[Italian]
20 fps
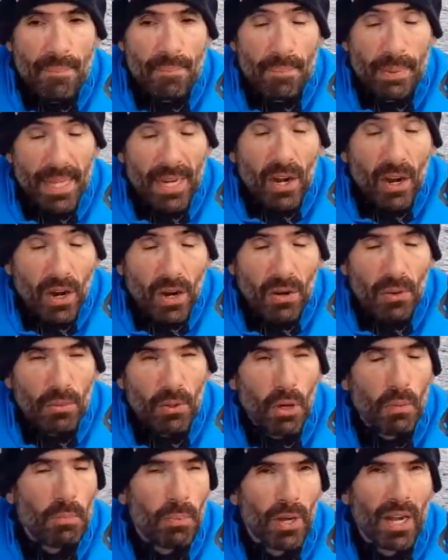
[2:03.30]
però
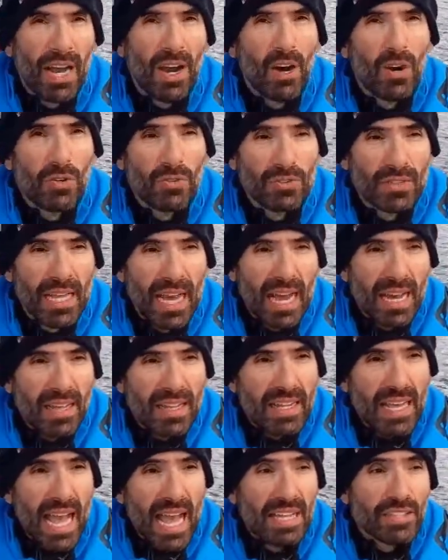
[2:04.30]
con poca onda
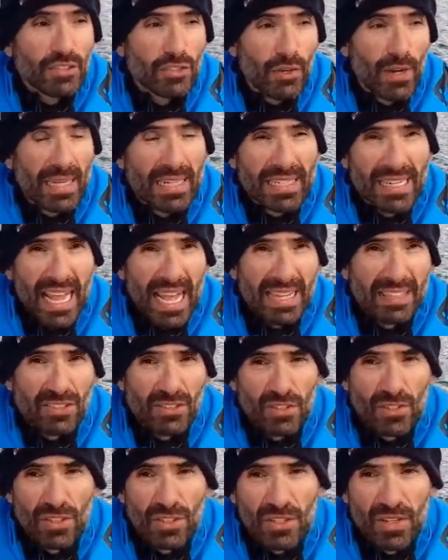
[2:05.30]
e ciò ha
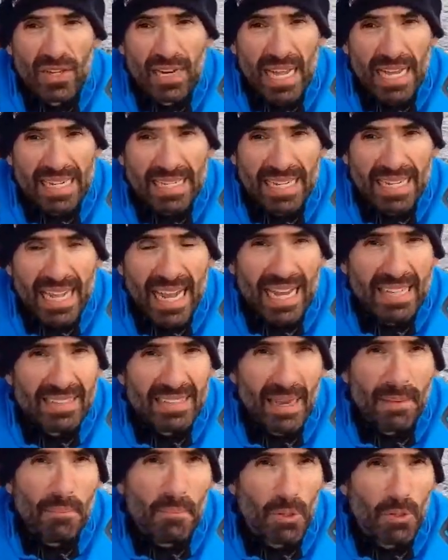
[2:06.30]
reso la
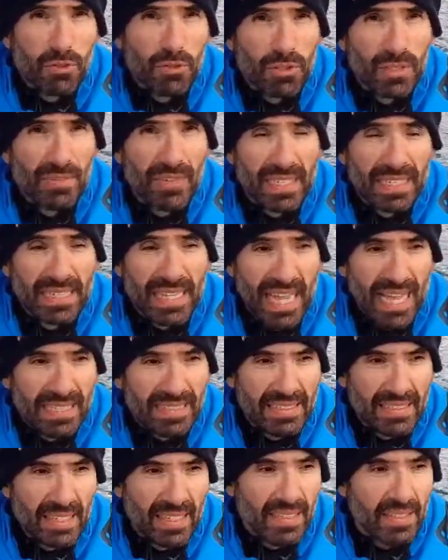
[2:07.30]
regata molto
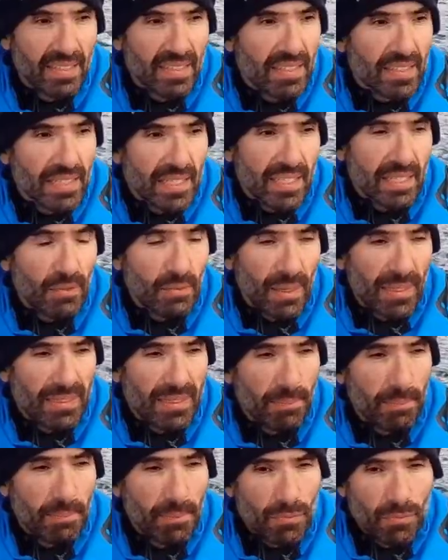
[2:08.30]
divertente in
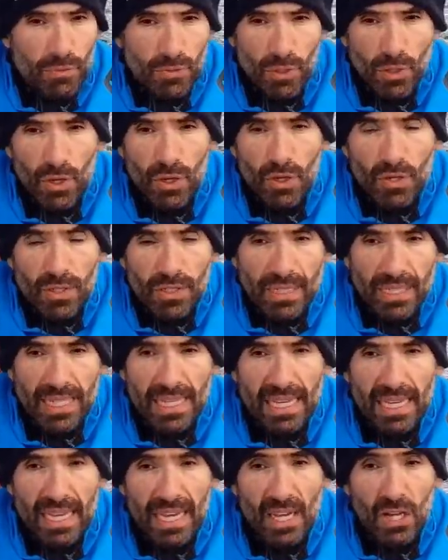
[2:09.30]
quanto appunto
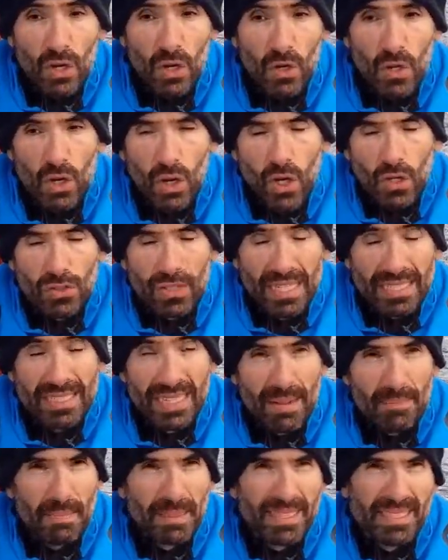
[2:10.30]
il, con l'onda
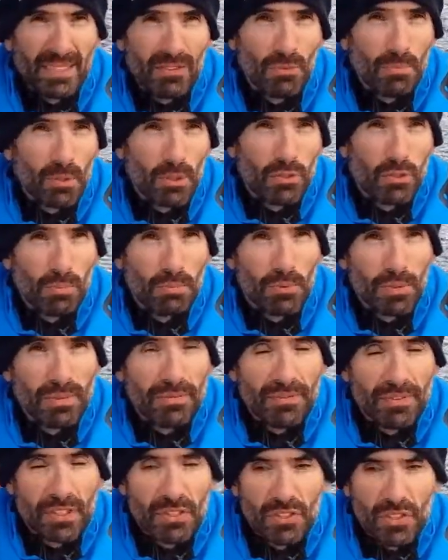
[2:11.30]
sarebbe stato molto più
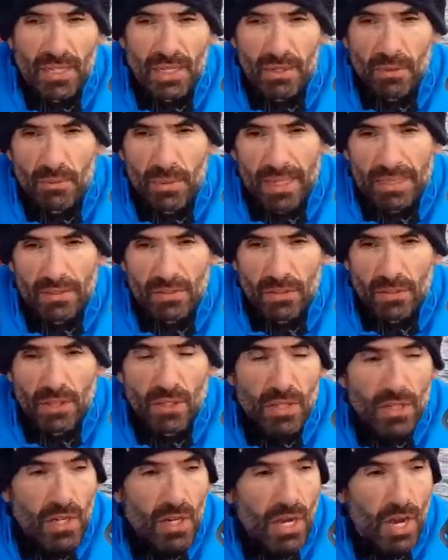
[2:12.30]
difficile in
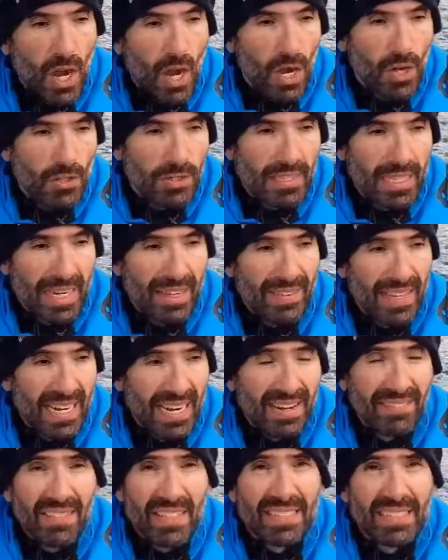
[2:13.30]
quanto oltre ad
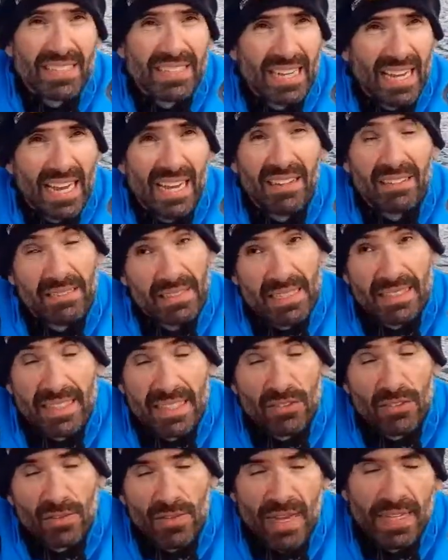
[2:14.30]
avere l'avversità del
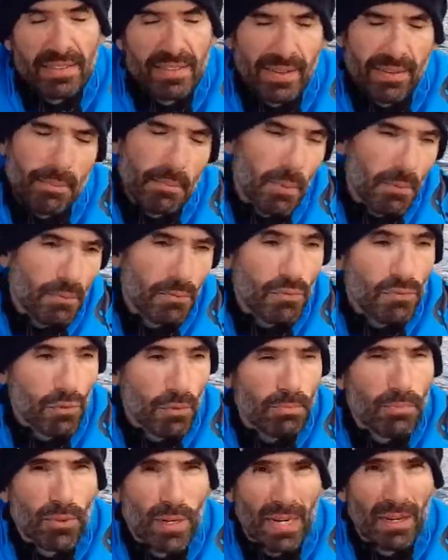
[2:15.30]
tanto vento avremmo
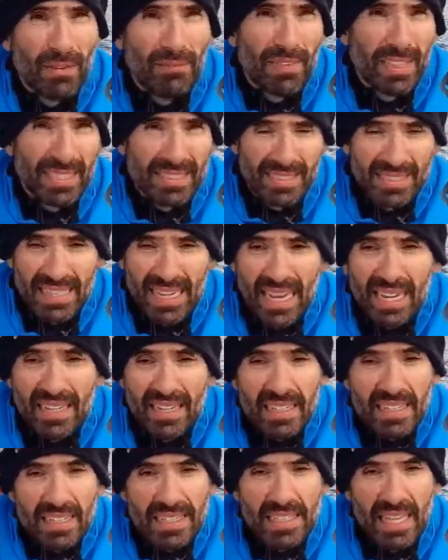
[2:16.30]
avuto pure l'avversità
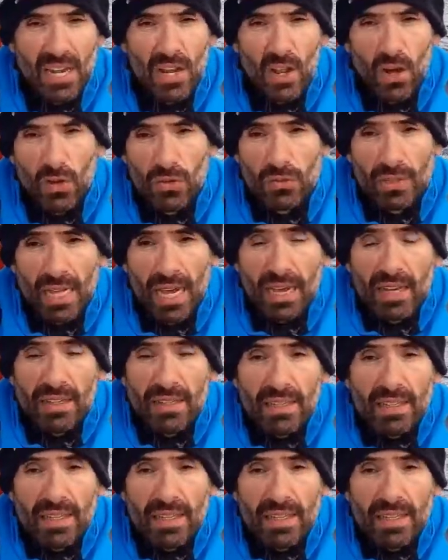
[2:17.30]
dell'onda